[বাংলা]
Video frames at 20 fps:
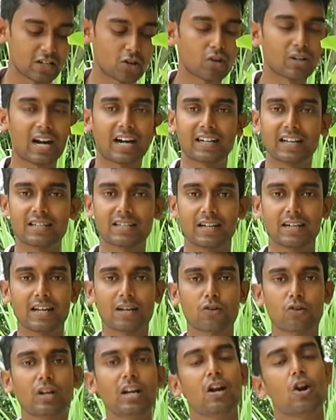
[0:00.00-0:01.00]
শিকড় কাটাই
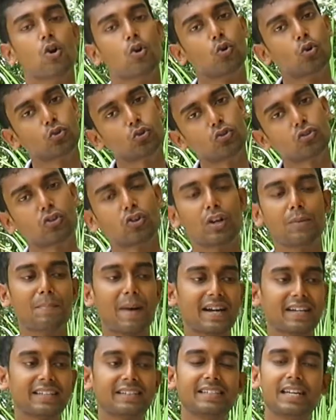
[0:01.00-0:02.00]
ছাটাই করে নতুন করে
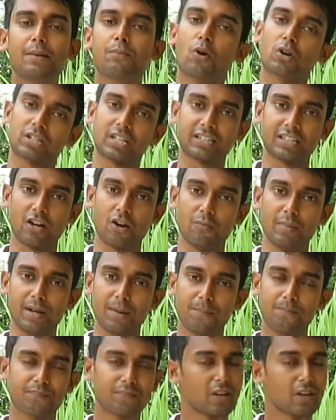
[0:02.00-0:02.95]
মাটি দিয়ে বসাতে হবে